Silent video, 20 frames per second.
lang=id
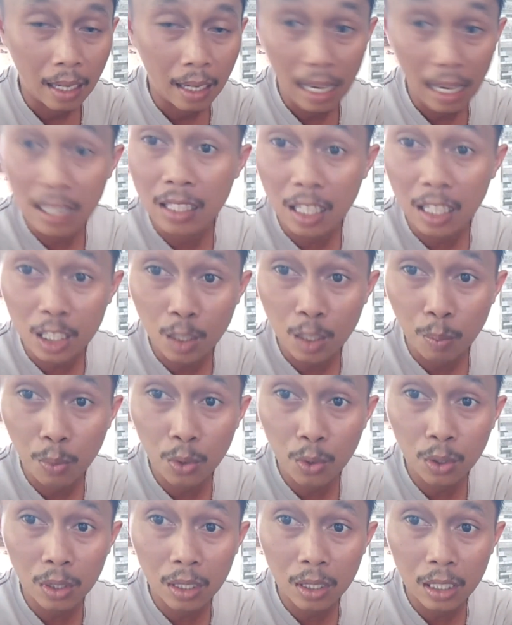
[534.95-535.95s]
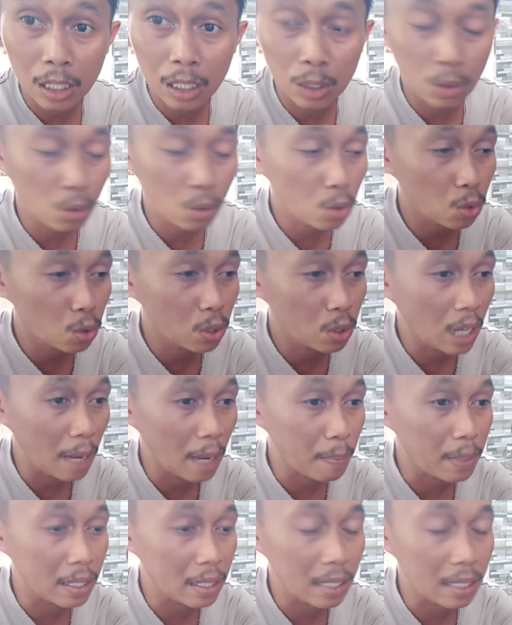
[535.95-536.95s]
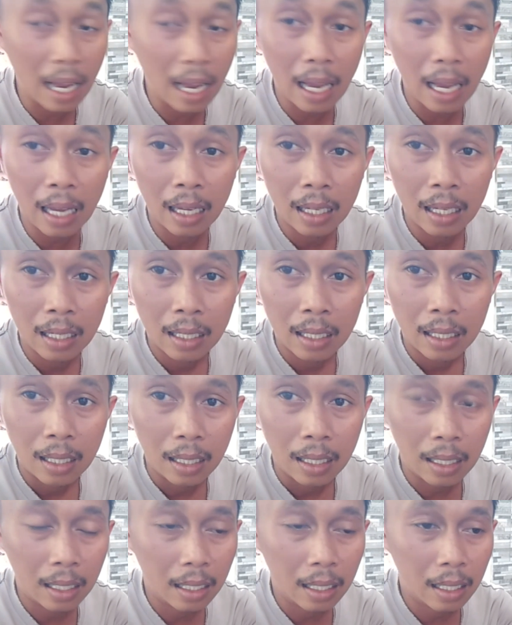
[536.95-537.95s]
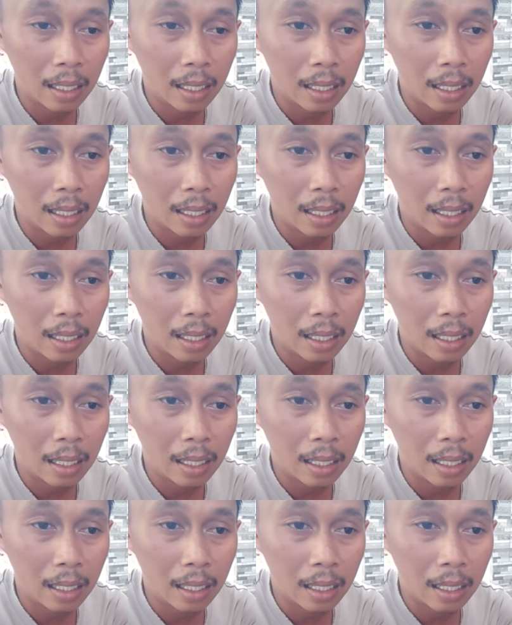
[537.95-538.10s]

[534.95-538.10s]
las tersebut itu juga bisa e,